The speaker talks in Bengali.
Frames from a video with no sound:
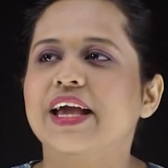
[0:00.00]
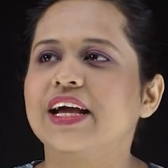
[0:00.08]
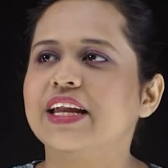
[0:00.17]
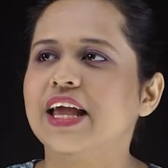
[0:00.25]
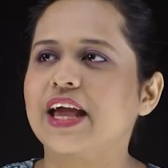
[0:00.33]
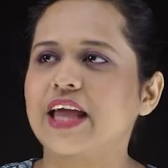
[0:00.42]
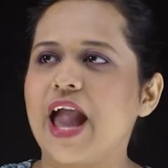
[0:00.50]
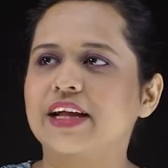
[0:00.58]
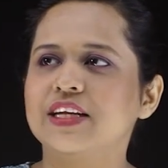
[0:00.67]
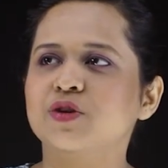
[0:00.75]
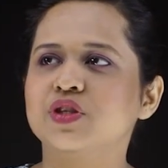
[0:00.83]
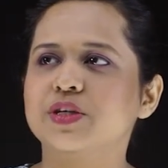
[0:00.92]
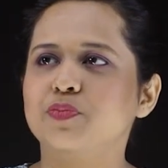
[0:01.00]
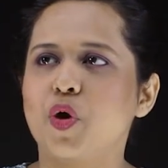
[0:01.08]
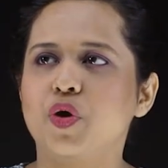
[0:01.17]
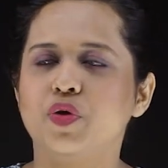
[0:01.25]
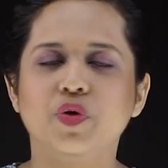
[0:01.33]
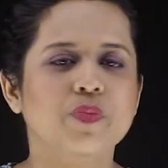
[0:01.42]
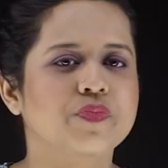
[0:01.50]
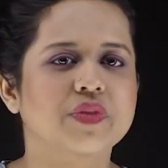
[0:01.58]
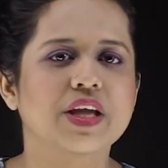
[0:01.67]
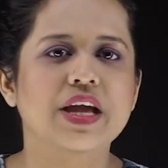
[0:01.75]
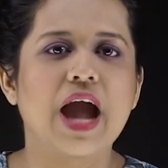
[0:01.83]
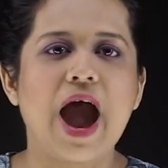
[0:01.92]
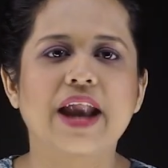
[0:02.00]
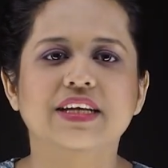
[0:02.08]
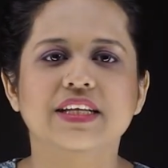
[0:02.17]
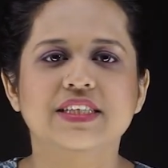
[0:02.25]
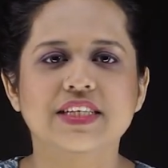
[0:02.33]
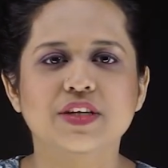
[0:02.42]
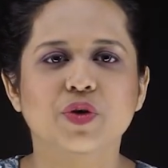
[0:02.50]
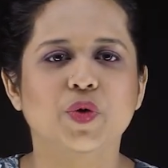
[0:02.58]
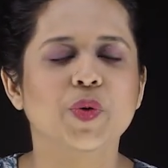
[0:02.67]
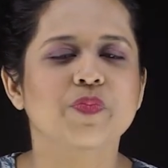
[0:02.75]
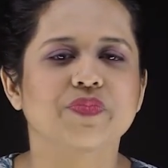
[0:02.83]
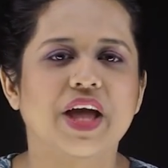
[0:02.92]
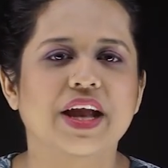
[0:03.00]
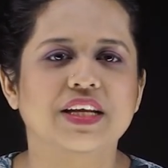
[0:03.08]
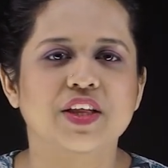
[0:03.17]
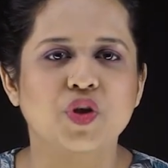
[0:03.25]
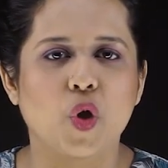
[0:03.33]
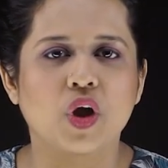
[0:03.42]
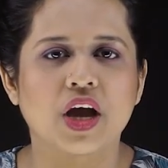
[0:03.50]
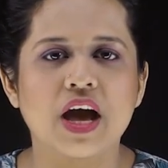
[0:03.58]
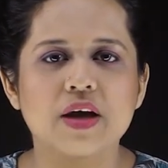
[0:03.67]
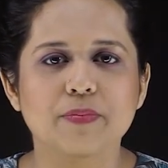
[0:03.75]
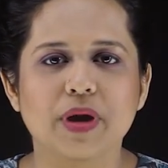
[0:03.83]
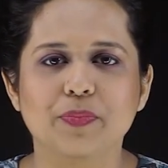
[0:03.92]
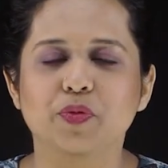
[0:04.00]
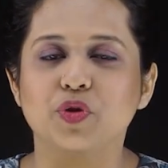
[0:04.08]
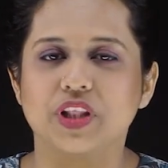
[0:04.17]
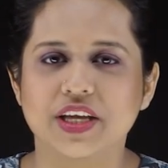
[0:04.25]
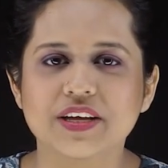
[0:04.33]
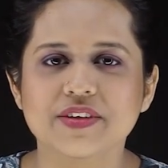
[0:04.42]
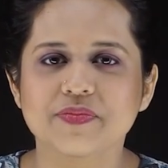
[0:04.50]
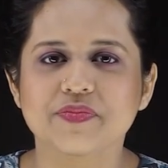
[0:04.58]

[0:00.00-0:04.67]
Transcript: এখানে একটি হচ্ছে বর্ণ আরেকটি চিহ্ন আরেকটি সংখ্যা বা প্রতীক